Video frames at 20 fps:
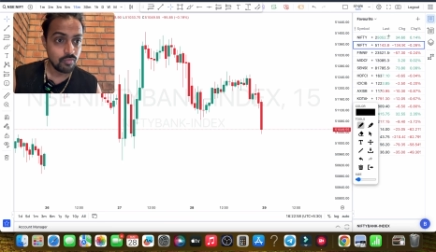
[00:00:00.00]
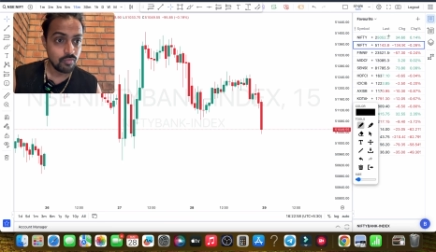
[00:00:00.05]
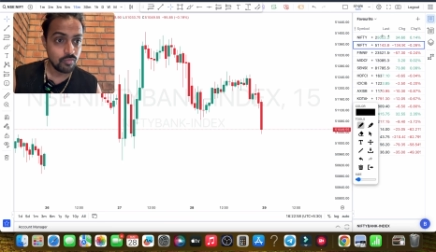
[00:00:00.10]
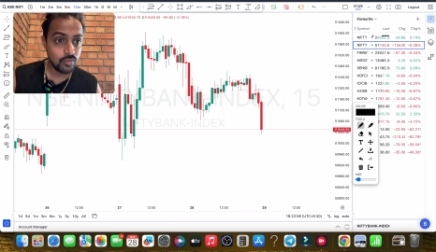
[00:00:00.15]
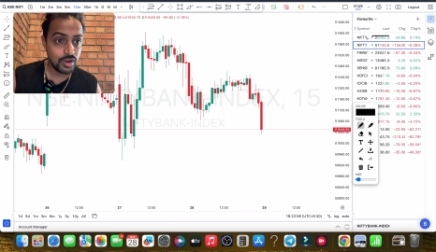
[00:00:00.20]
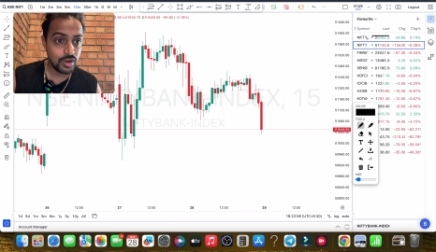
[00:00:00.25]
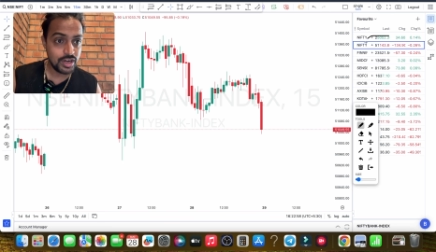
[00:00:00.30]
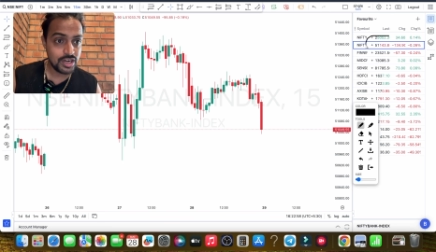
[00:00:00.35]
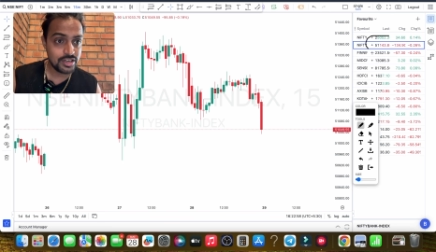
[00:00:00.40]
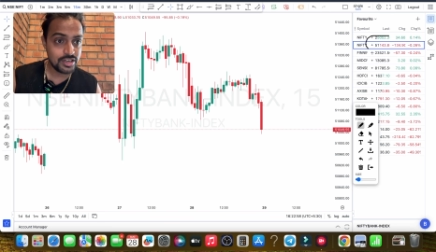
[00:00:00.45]

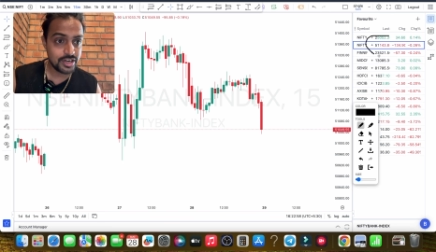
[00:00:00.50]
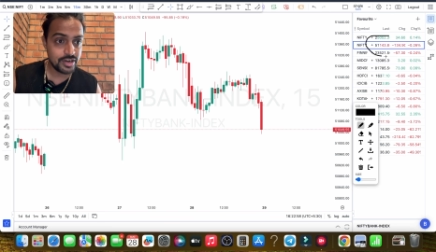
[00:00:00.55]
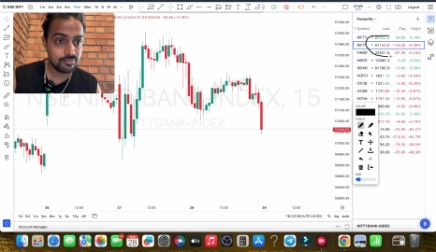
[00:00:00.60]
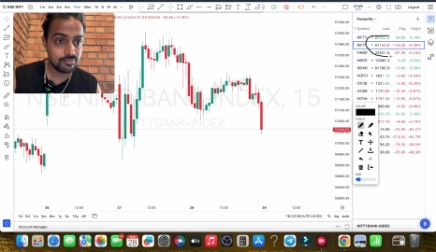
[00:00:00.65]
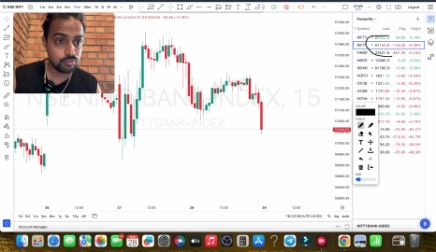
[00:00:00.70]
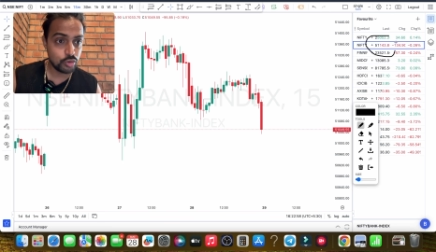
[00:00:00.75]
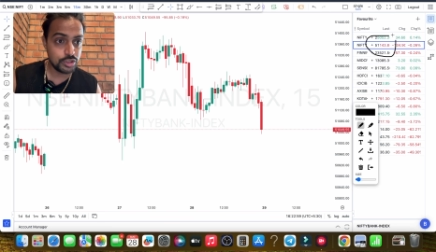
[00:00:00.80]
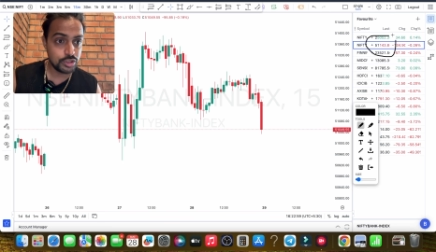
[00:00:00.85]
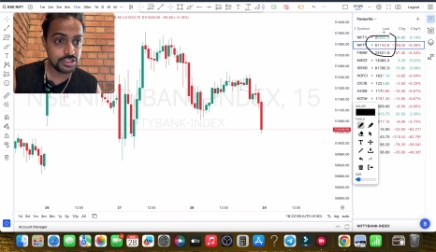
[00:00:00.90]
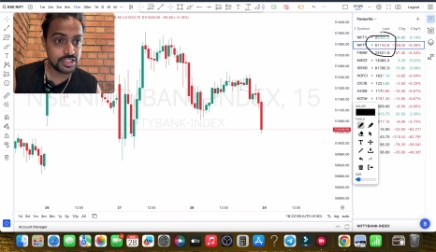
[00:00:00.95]

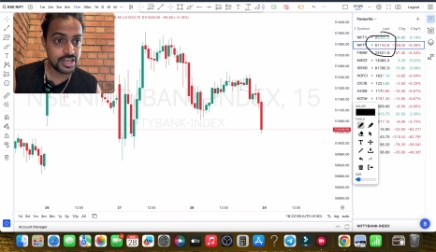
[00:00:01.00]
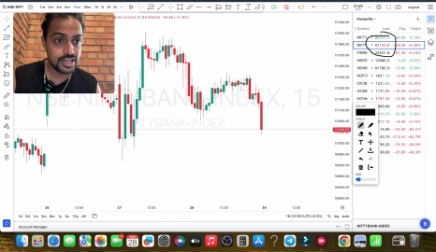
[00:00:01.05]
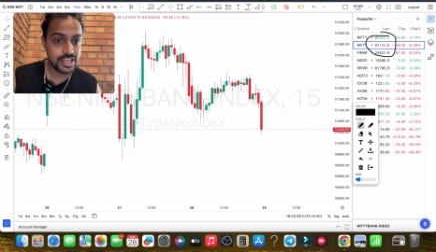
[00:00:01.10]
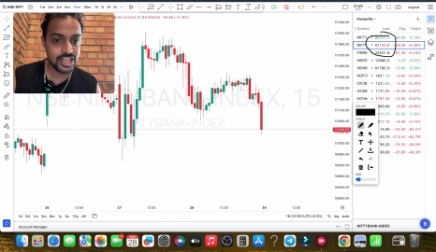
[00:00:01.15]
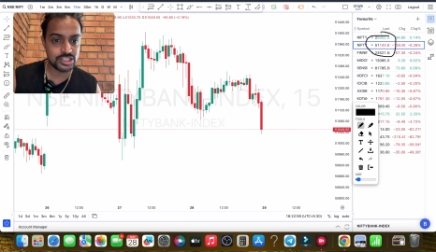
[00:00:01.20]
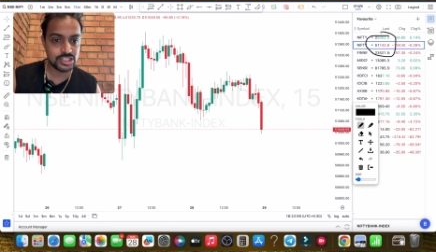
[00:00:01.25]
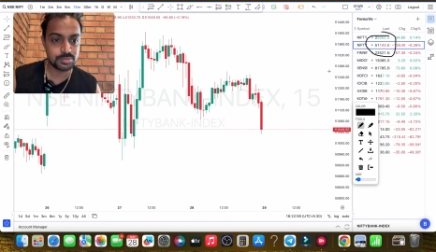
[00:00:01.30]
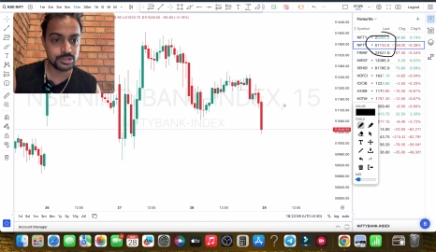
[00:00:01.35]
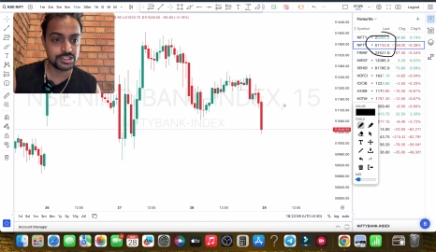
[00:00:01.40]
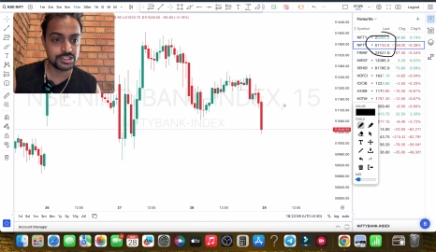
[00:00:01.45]
143 के
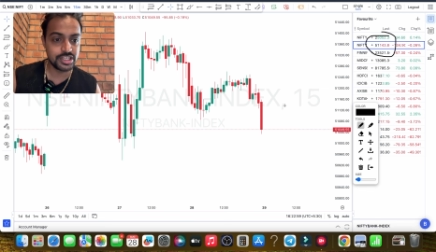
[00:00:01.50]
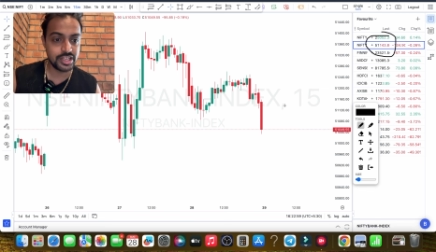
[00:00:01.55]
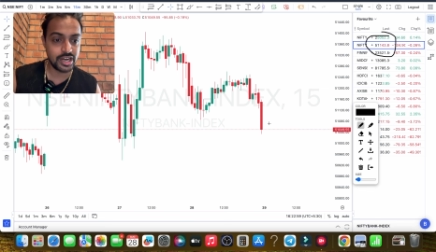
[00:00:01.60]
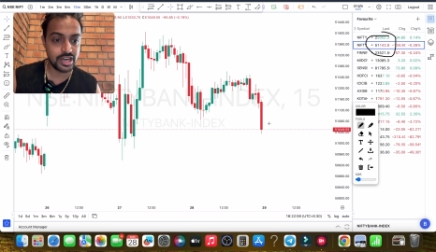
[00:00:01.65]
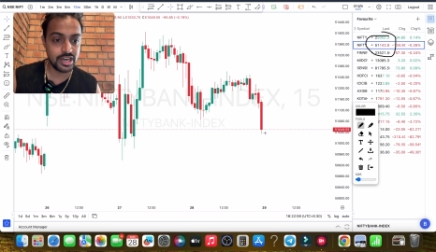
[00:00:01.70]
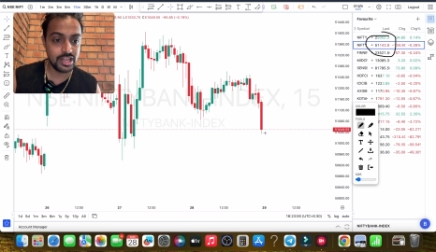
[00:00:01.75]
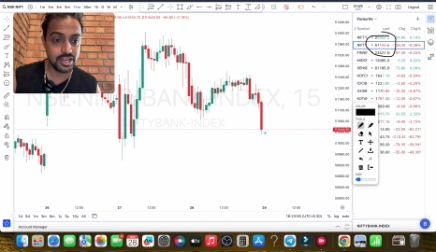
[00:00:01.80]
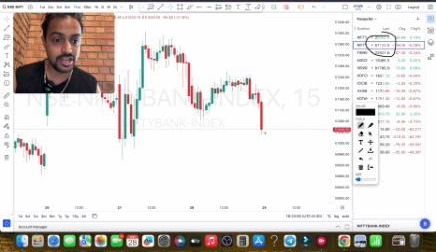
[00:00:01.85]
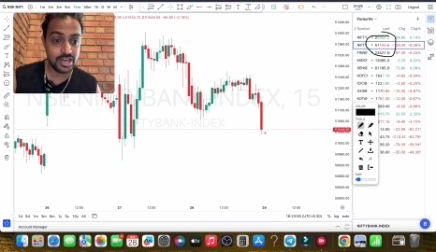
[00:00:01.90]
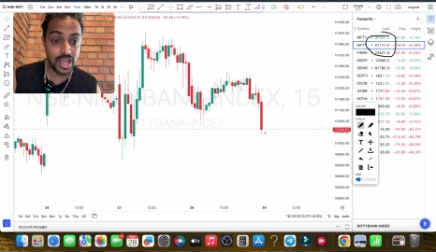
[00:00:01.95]
आसपास दिख रहा
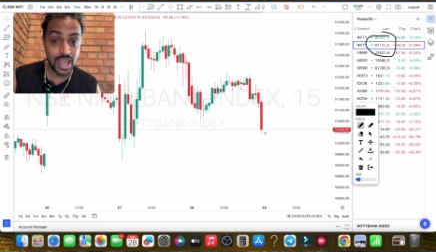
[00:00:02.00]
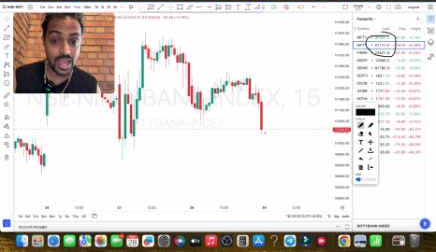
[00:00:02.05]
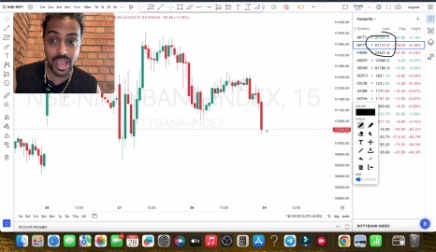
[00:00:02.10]
है लेकिन